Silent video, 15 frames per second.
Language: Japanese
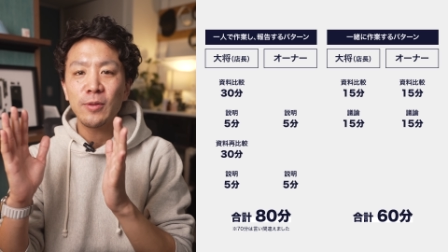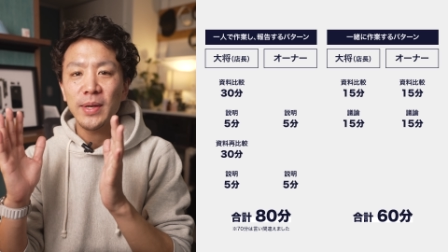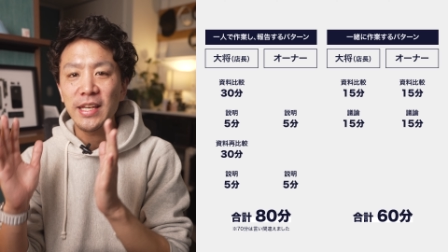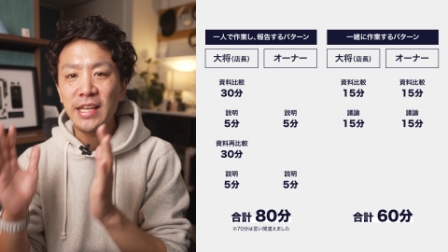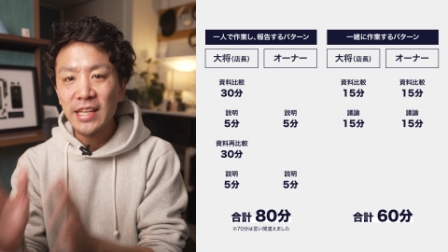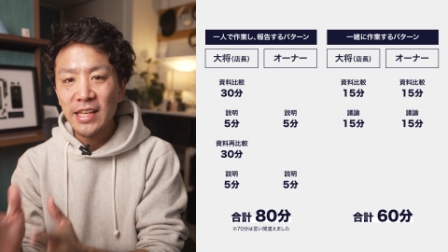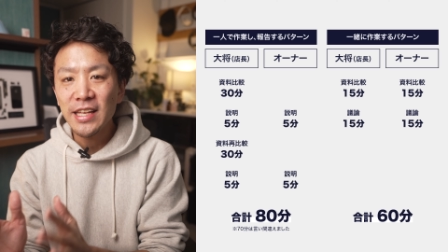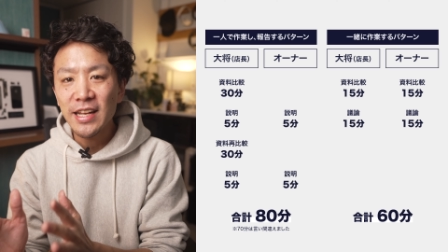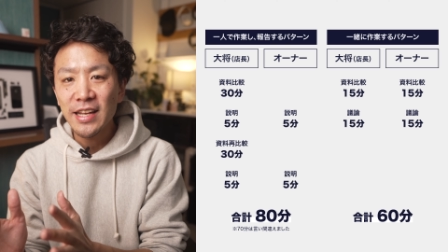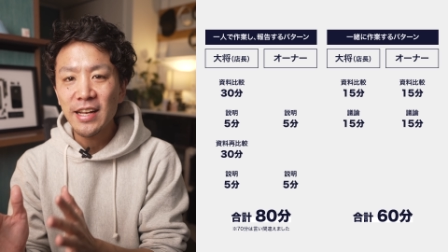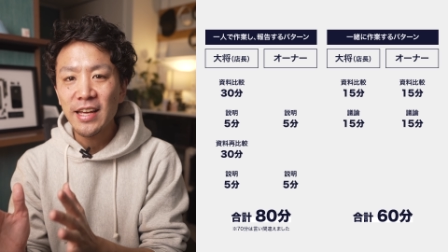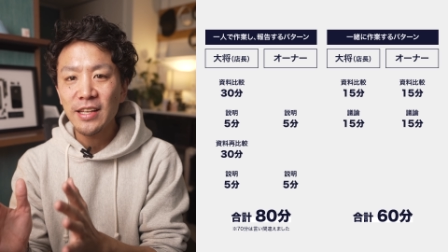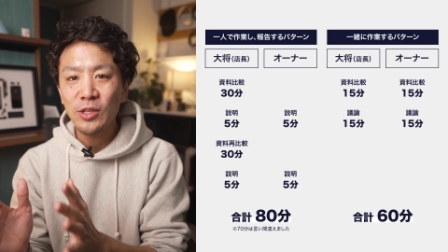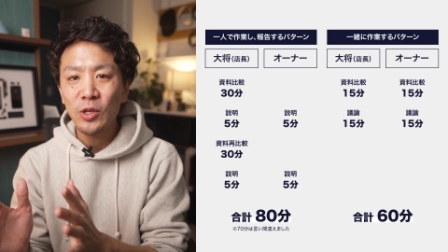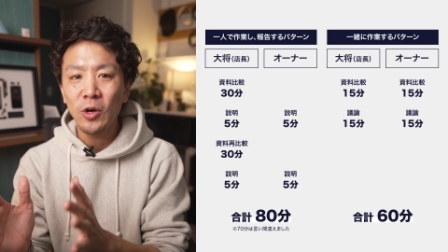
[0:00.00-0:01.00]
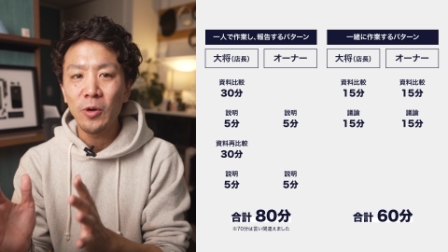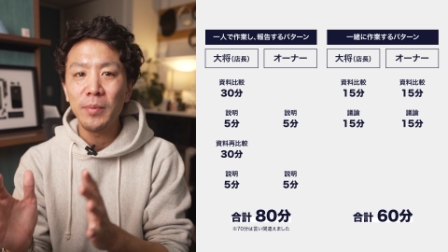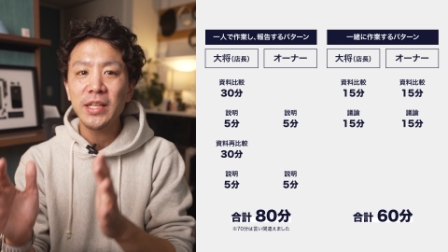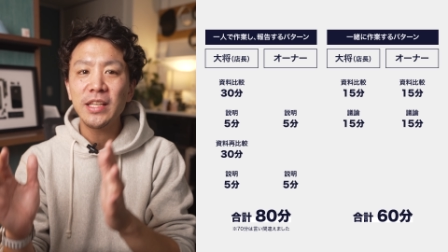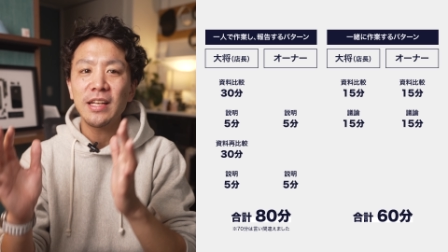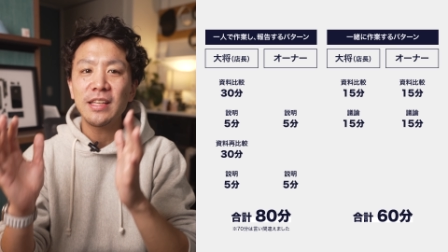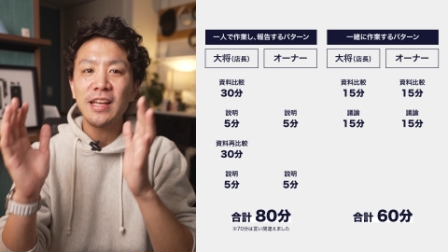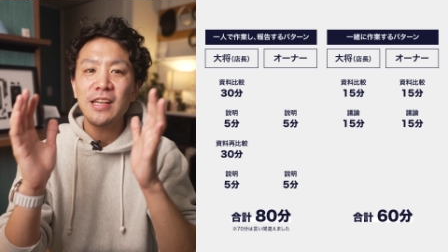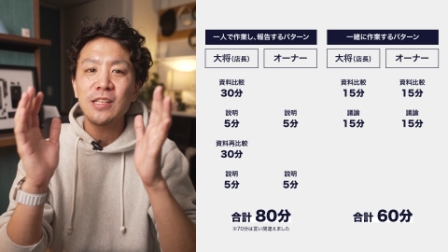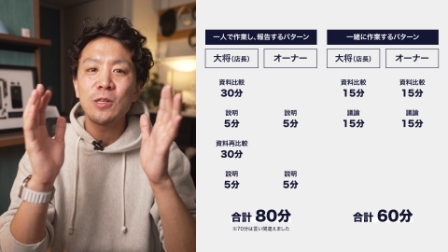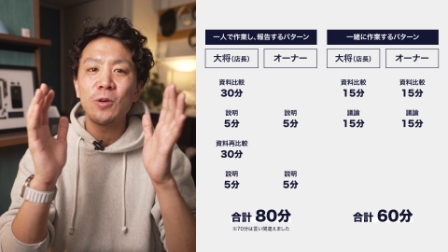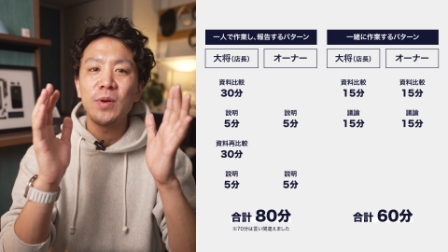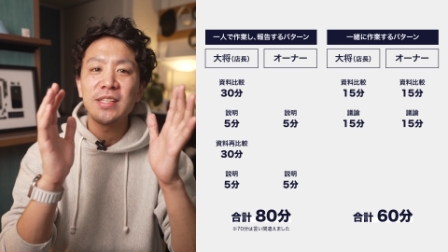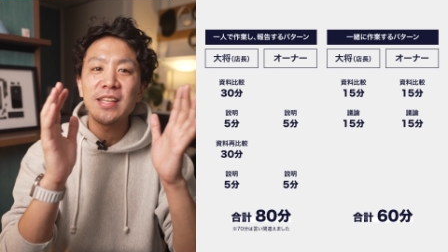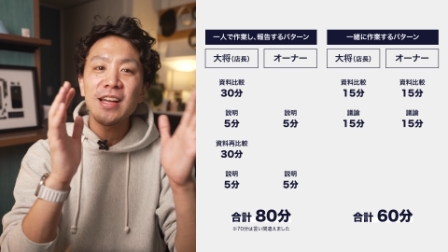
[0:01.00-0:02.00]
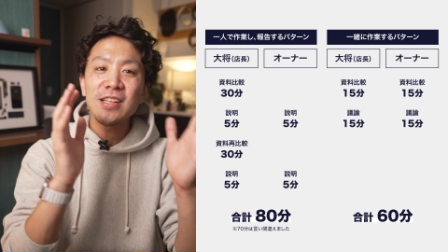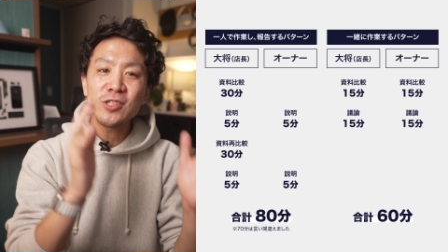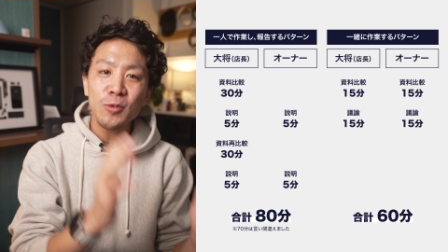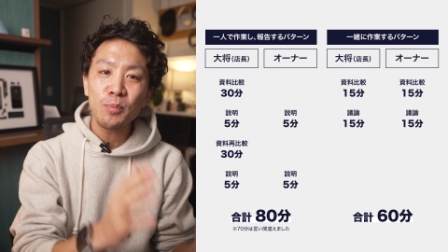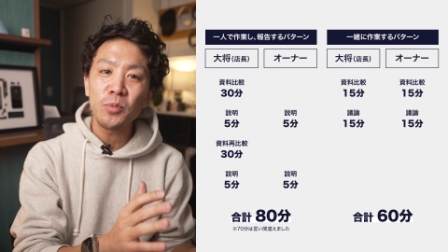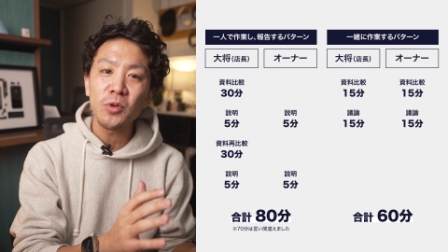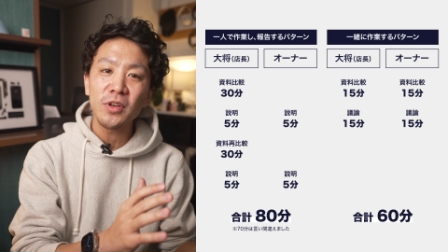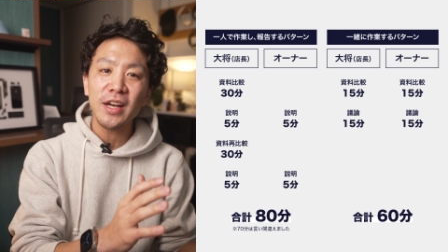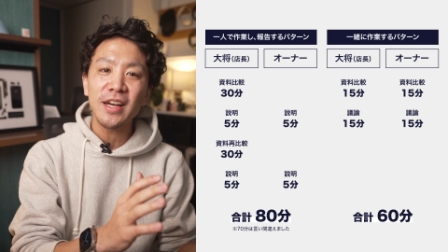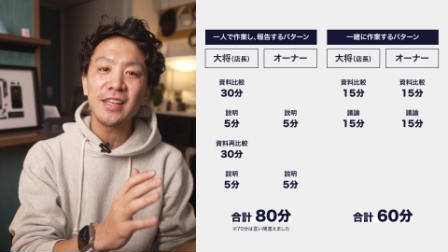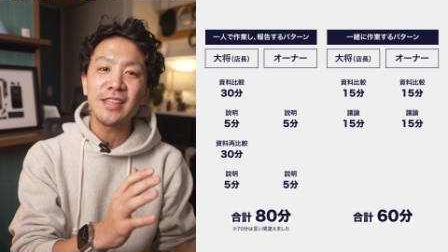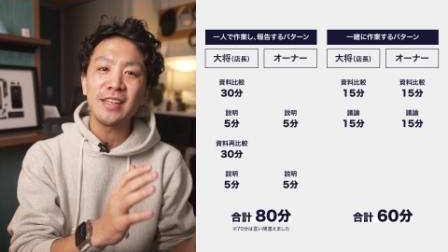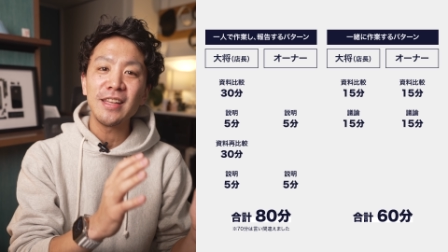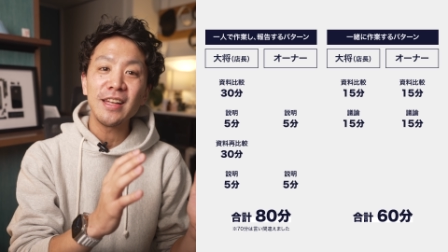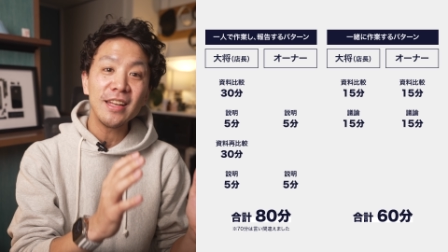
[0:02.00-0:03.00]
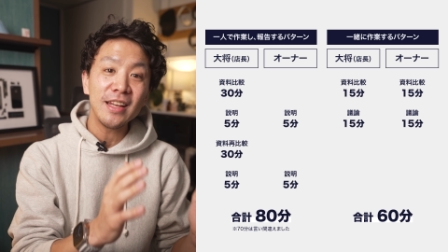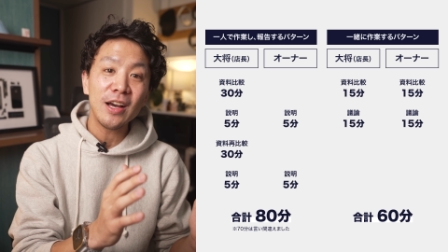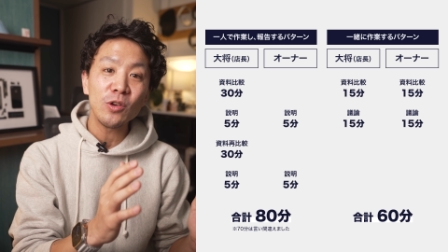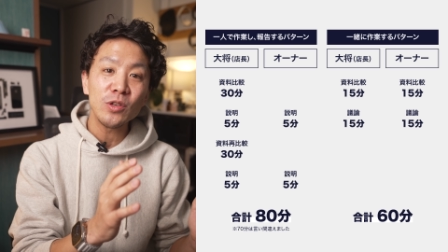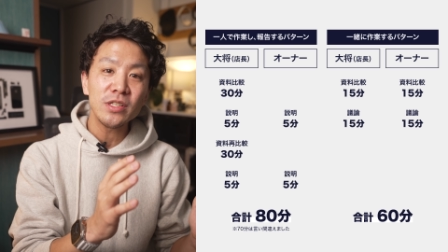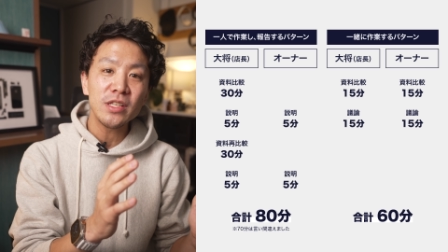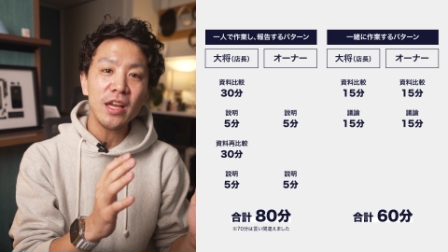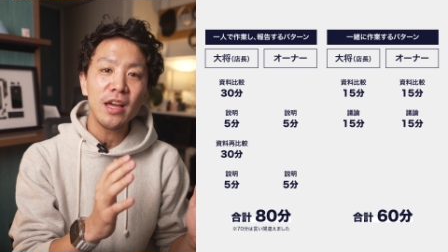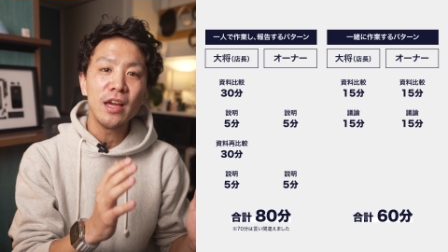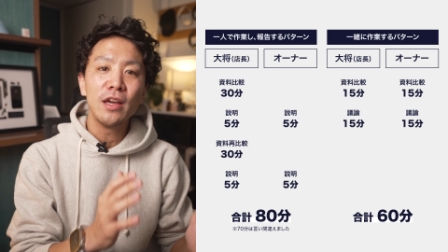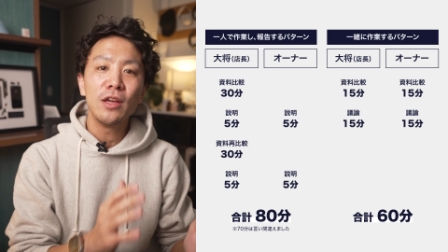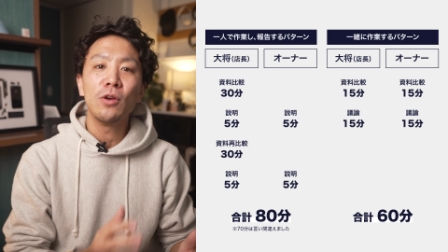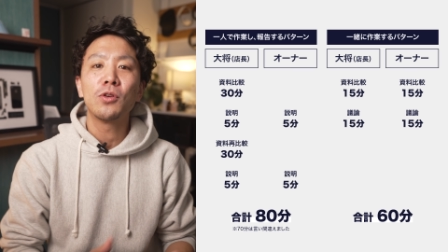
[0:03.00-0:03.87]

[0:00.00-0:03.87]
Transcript: えば気に入らないとまた大将は30分かけて練り直して